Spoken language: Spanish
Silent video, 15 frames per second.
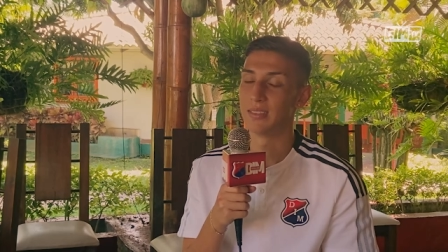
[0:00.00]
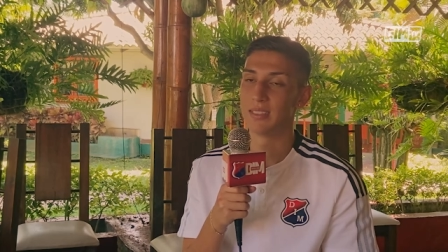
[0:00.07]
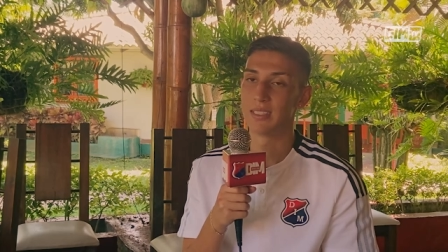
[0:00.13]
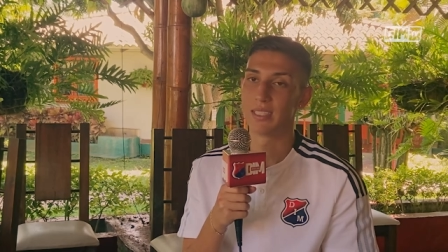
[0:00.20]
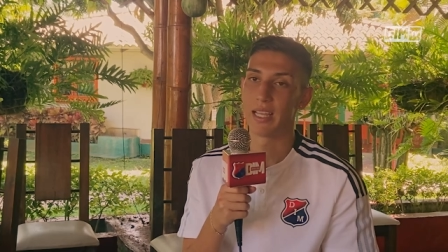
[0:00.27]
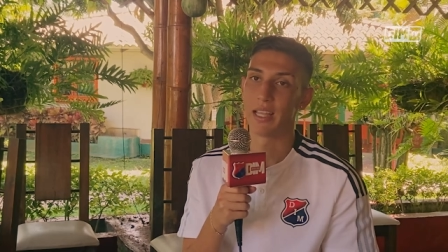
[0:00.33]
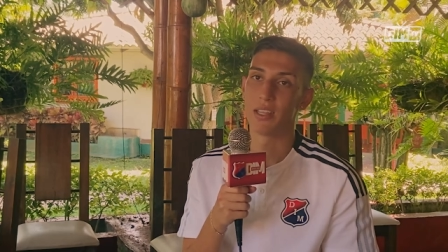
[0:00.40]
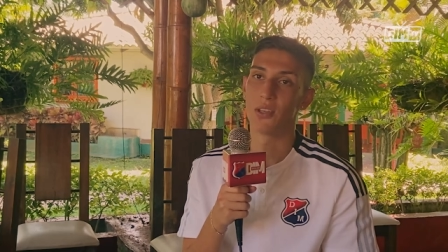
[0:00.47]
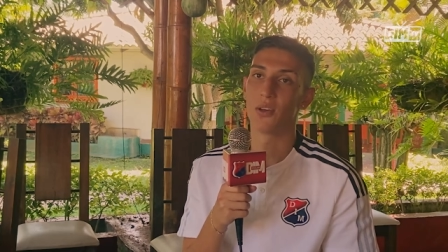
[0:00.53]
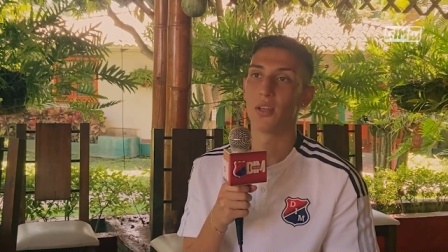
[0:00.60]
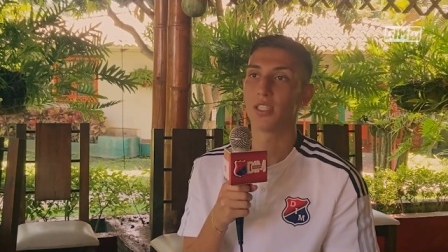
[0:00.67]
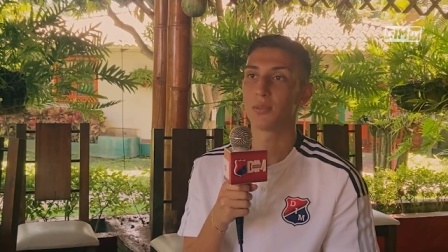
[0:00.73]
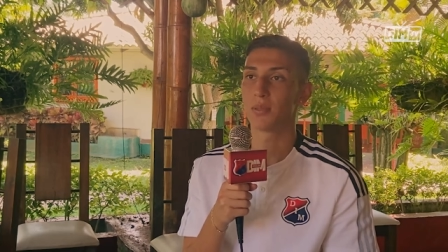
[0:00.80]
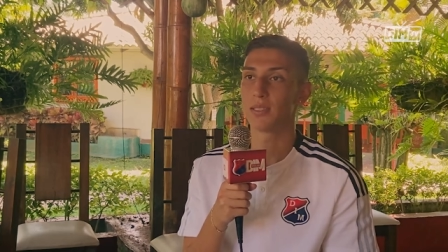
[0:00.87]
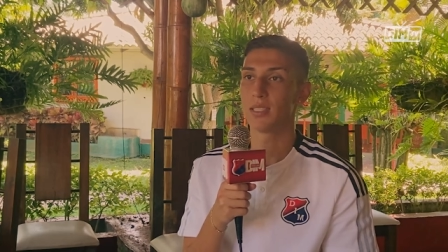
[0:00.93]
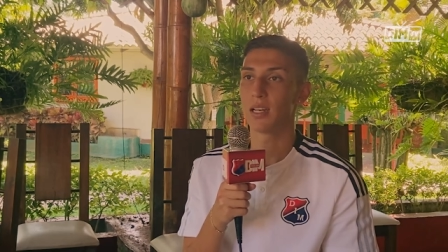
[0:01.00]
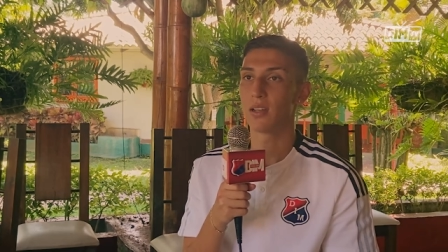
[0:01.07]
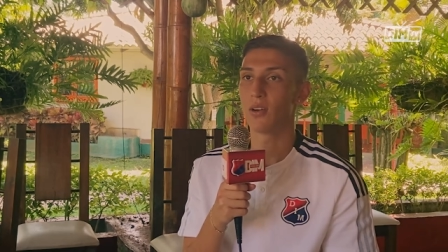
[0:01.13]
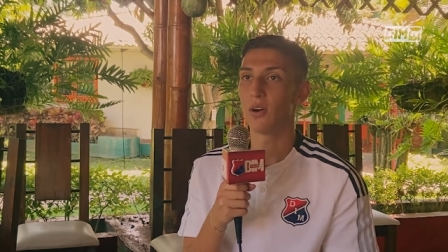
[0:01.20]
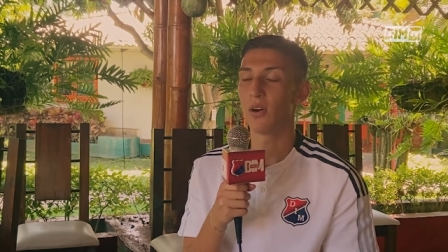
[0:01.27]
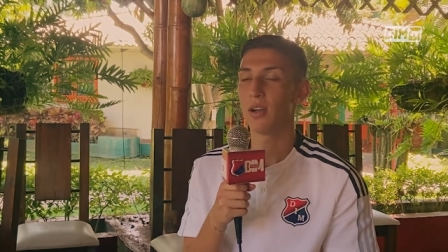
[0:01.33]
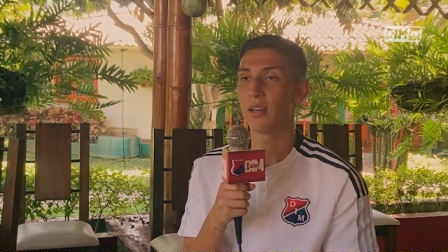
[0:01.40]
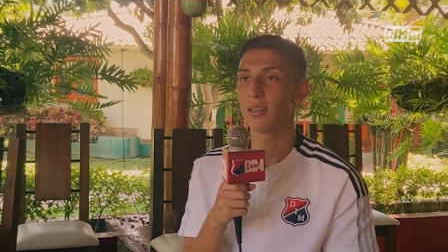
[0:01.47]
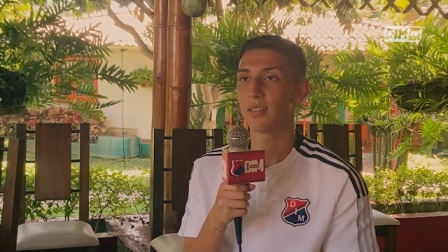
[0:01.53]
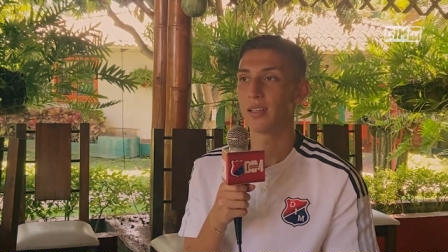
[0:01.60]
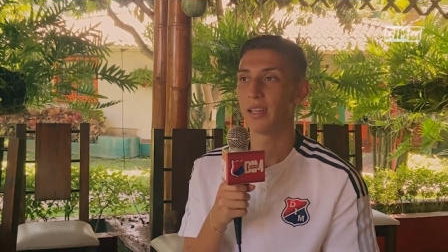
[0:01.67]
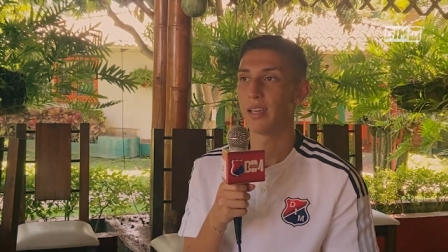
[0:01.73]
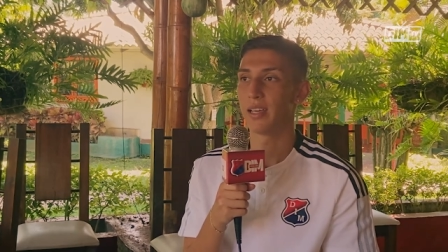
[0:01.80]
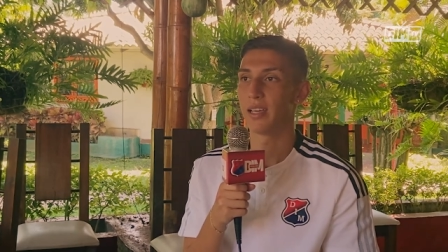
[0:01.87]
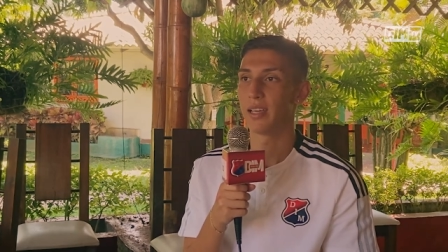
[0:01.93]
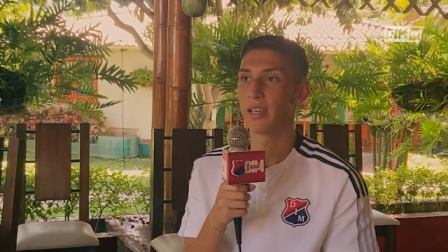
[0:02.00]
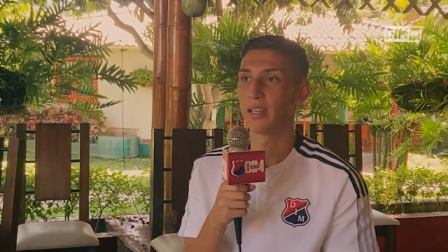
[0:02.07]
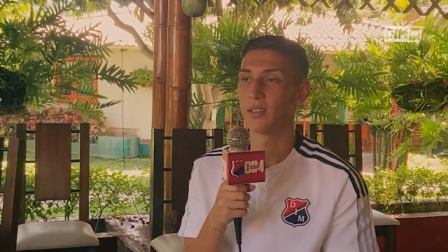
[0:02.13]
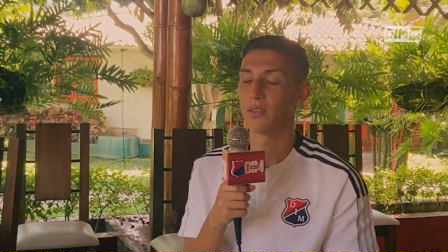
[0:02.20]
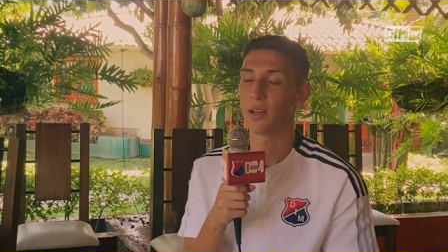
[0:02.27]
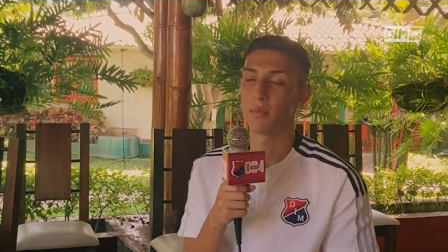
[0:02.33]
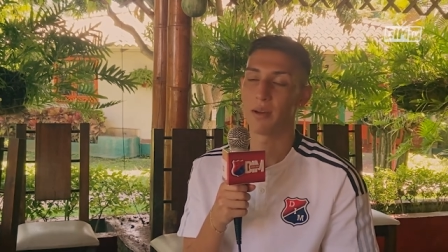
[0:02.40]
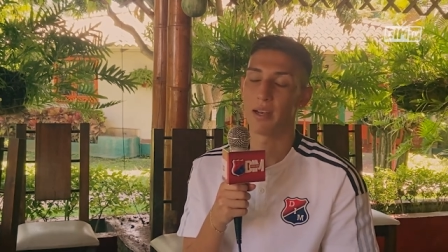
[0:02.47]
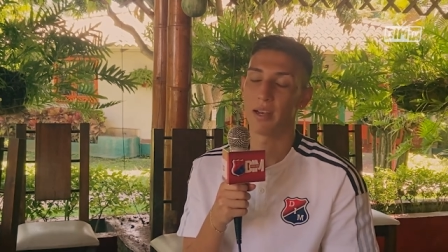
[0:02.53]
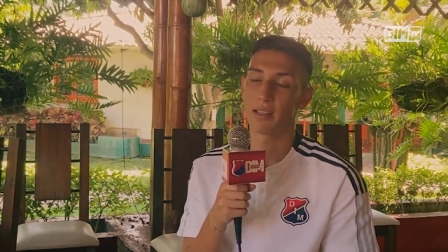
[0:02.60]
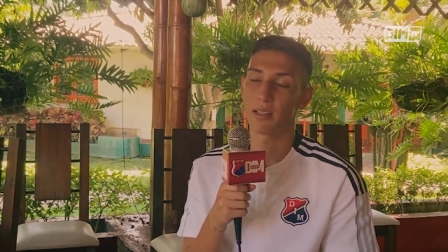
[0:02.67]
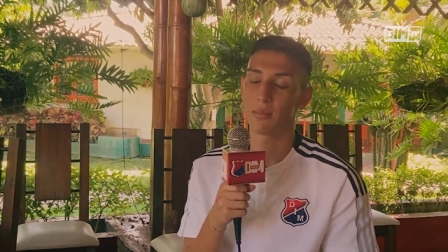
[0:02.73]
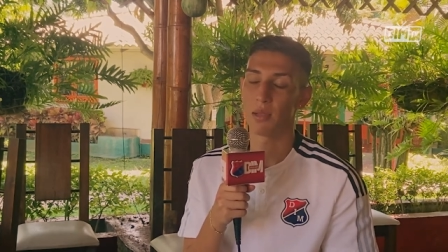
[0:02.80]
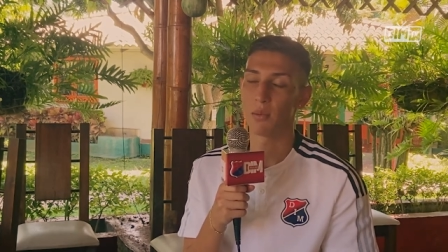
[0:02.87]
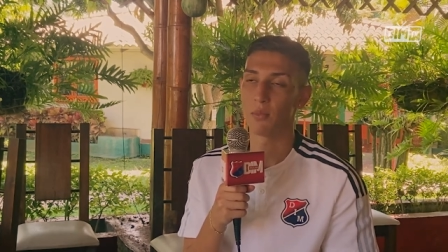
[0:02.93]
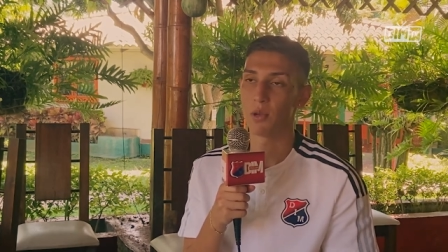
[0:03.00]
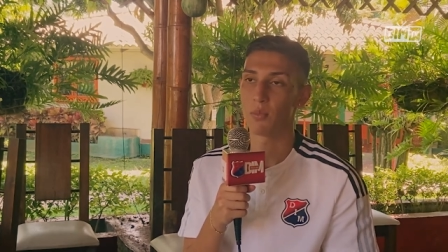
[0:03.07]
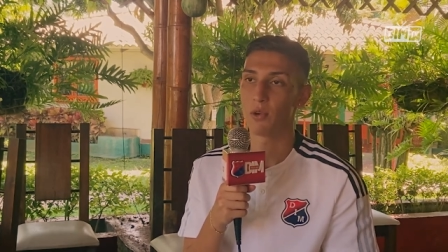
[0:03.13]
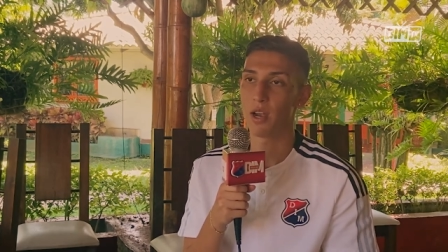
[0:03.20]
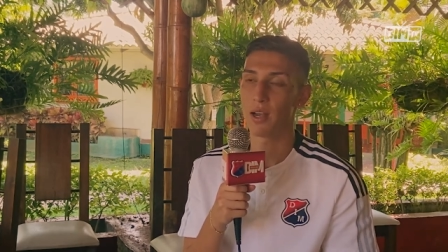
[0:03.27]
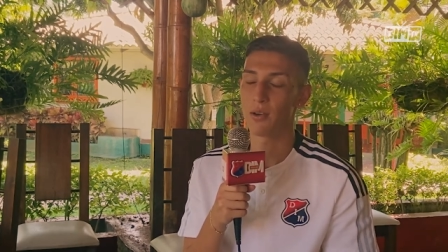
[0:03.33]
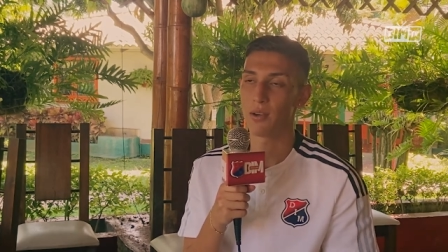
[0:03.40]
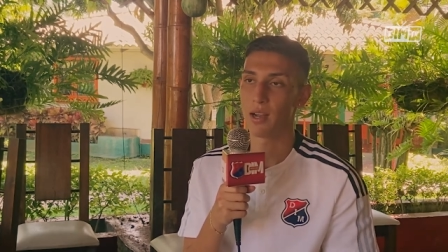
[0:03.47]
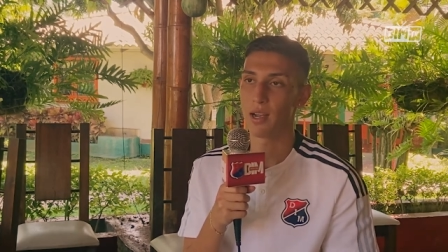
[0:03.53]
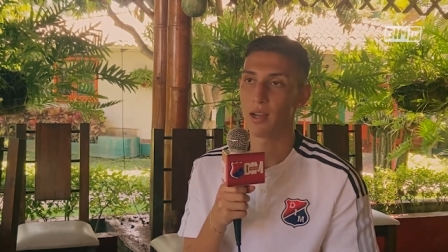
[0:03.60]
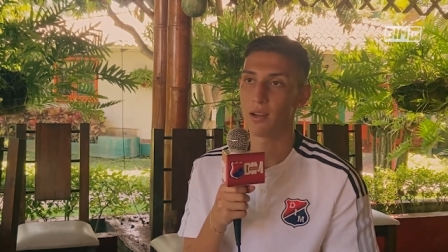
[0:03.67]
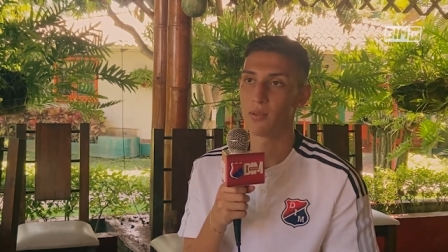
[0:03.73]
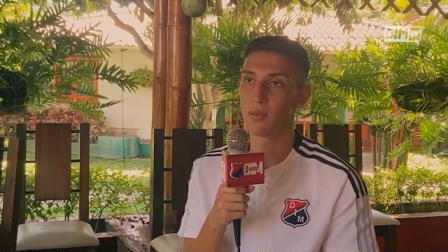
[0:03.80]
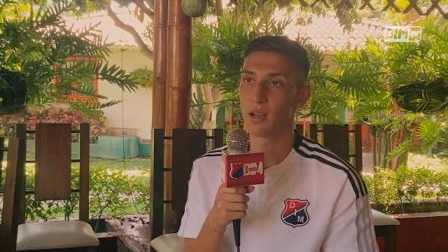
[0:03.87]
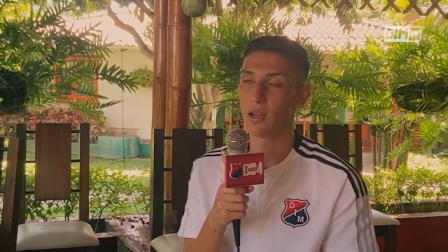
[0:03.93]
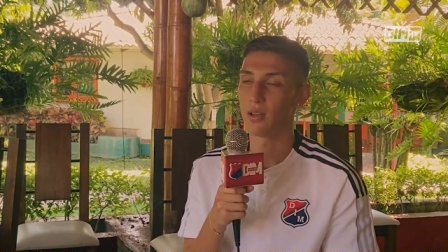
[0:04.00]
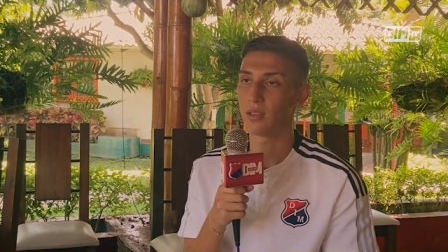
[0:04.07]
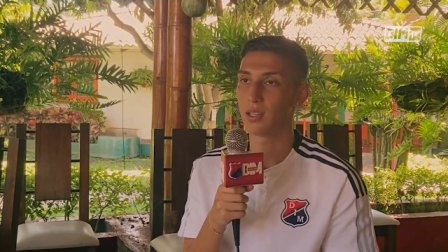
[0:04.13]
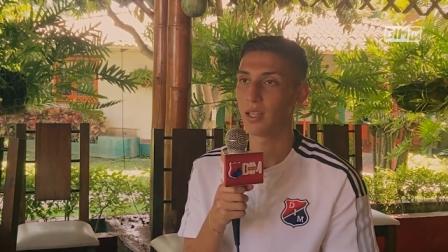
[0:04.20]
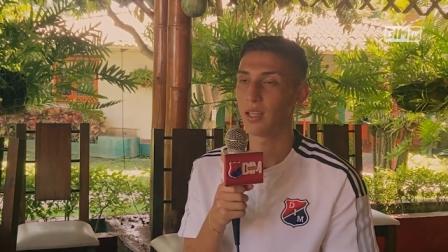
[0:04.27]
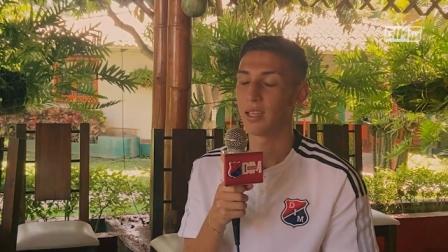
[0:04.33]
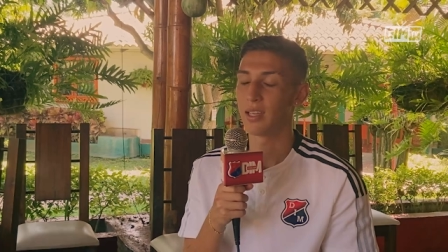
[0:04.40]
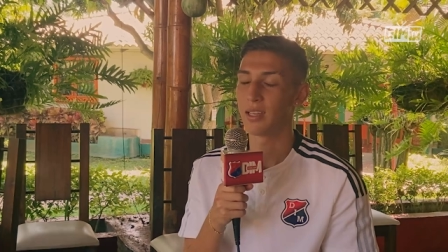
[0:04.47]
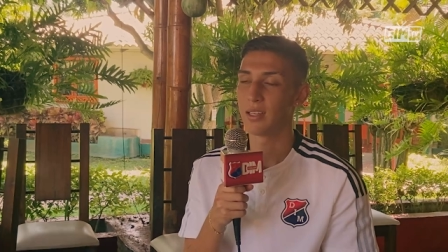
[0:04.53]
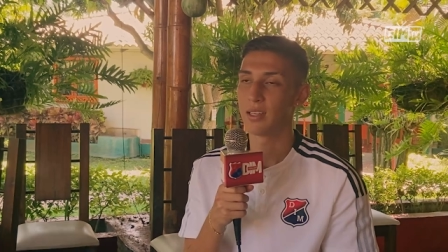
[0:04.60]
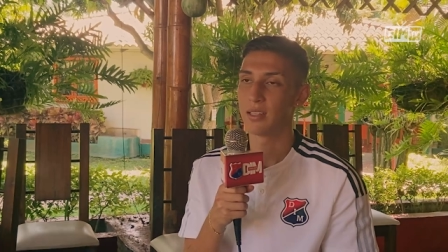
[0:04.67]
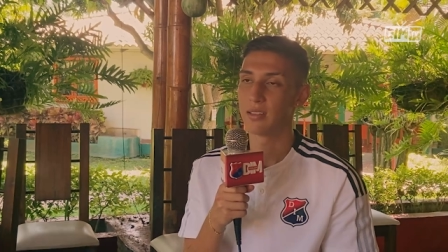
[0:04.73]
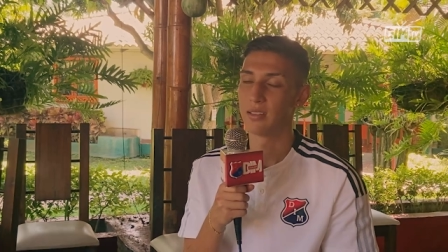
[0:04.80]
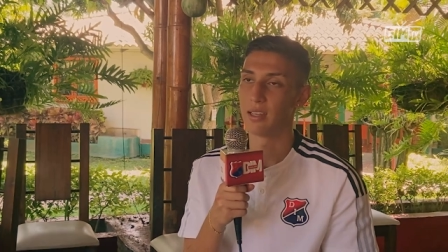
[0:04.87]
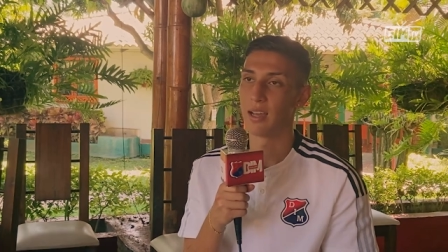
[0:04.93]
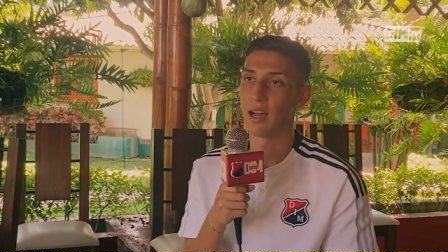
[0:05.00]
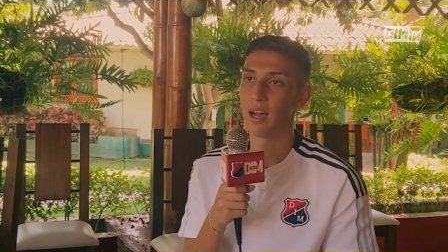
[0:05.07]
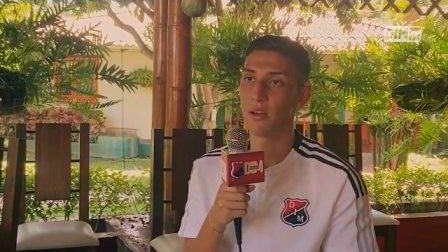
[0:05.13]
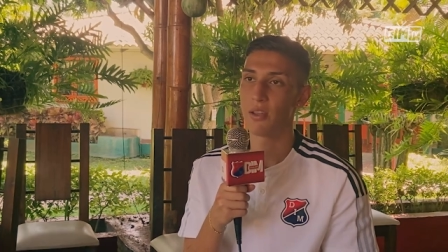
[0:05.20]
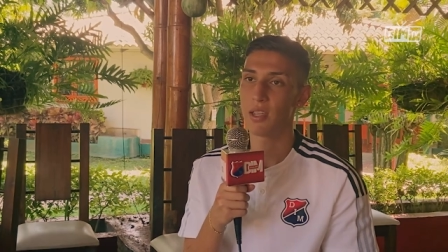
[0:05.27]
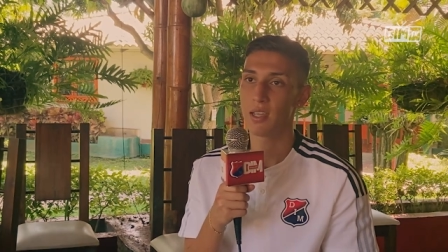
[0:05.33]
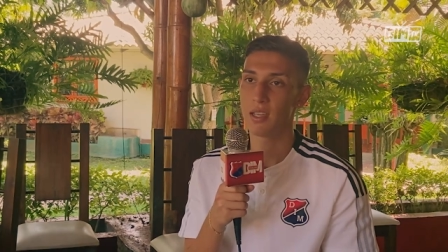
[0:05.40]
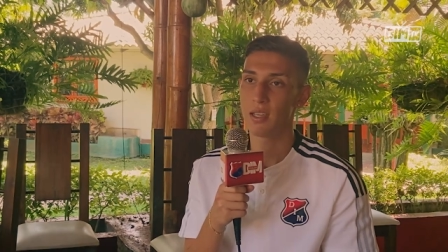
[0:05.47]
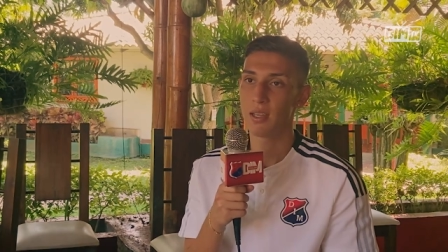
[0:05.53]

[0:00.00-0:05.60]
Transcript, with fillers: se dio después el gol eh, de una manera también muy buena, una jugadota de, Javi.